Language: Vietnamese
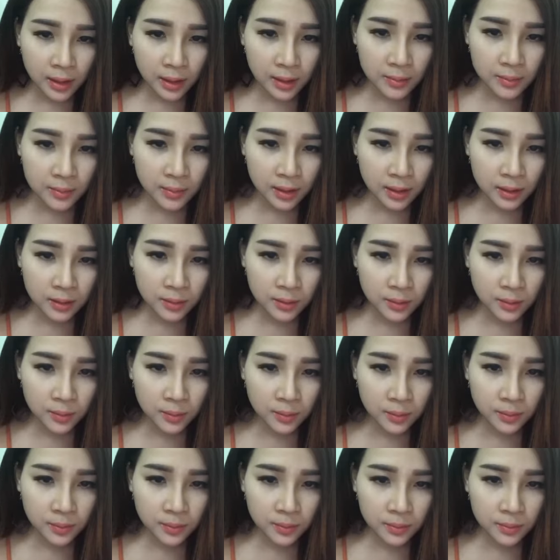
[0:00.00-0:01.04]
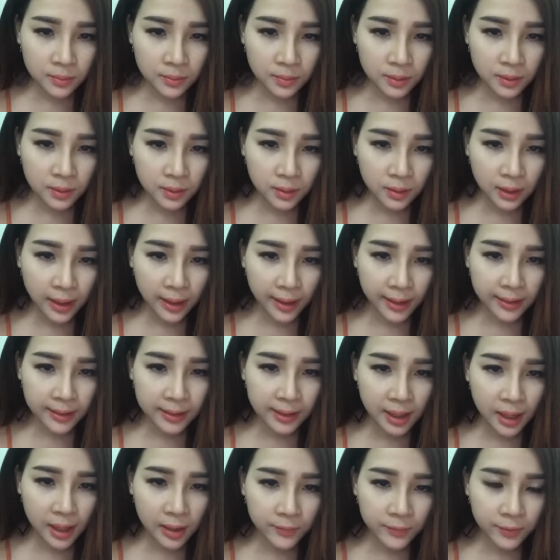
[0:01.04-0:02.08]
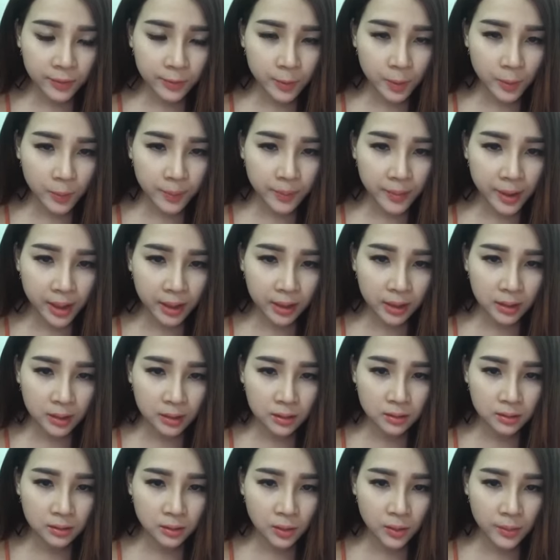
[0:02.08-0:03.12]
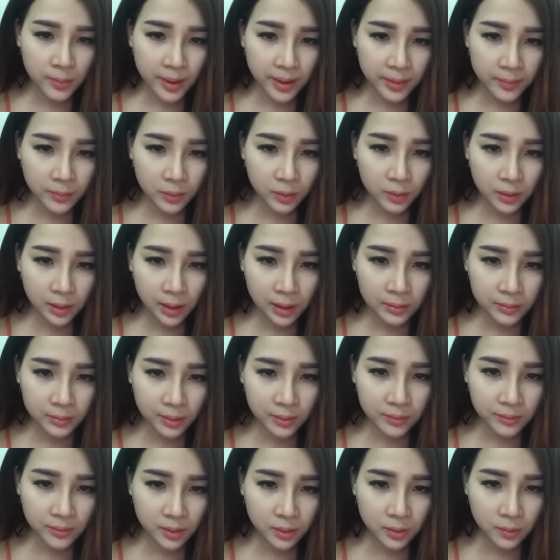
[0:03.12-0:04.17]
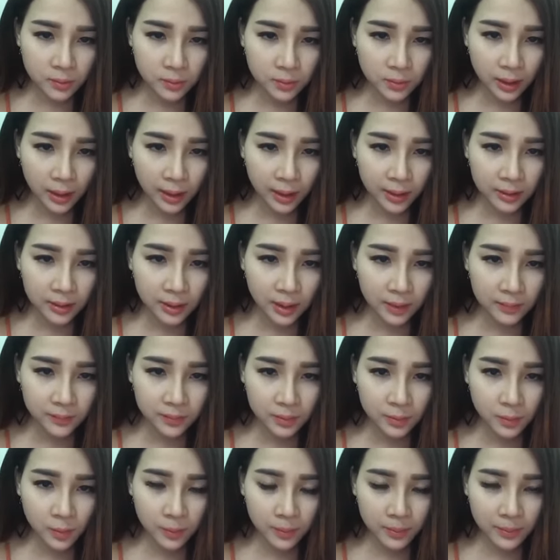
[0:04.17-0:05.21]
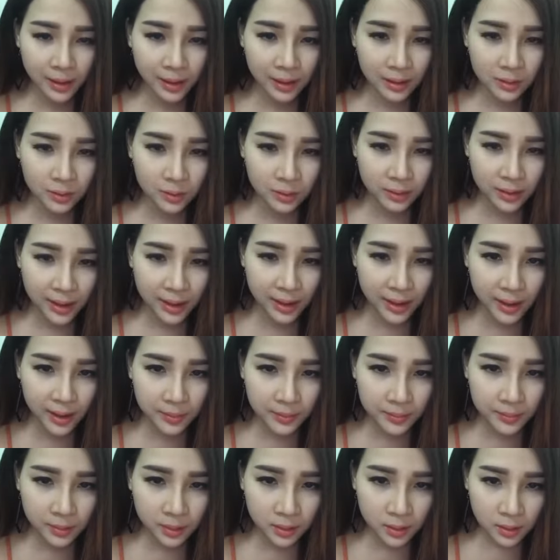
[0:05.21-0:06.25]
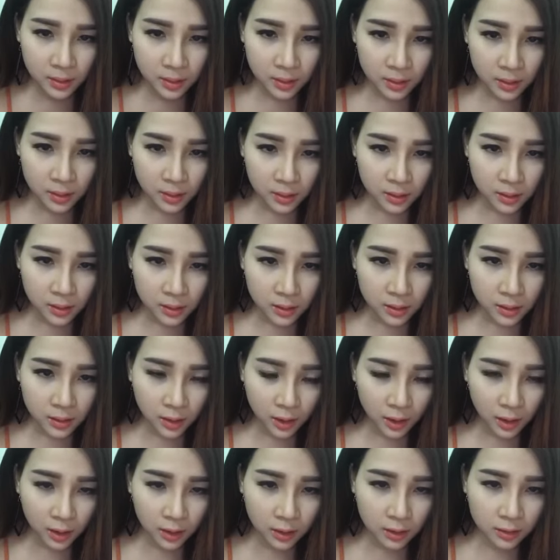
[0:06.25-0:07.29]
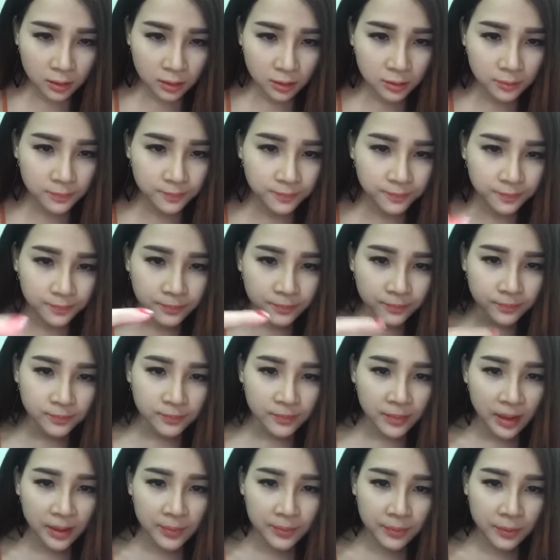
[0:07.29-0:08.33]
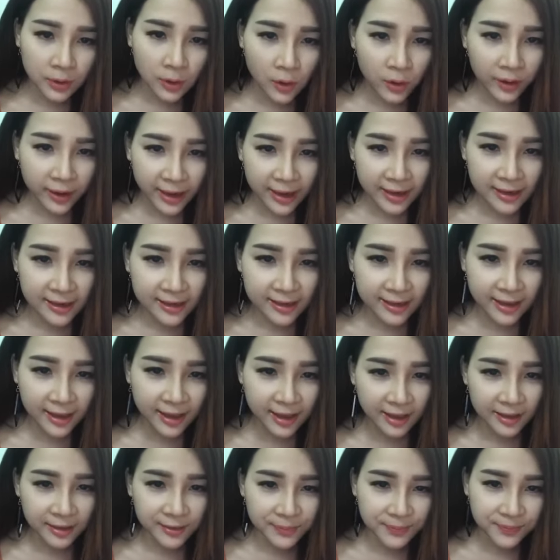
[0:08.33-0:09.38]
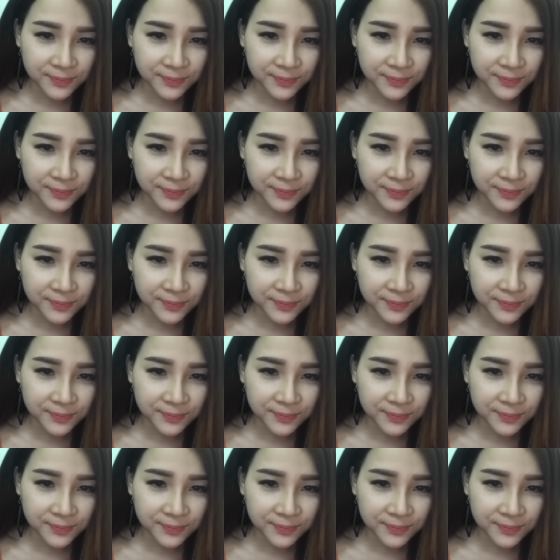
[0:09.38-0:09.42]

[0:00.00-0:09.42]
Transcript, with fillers: Em đang dùng được hai chai với bột mát. Ừ, cô bé mùa đông em dùng hai chai với bột mát rồi da em. Ờ, em cố gắng lên nha.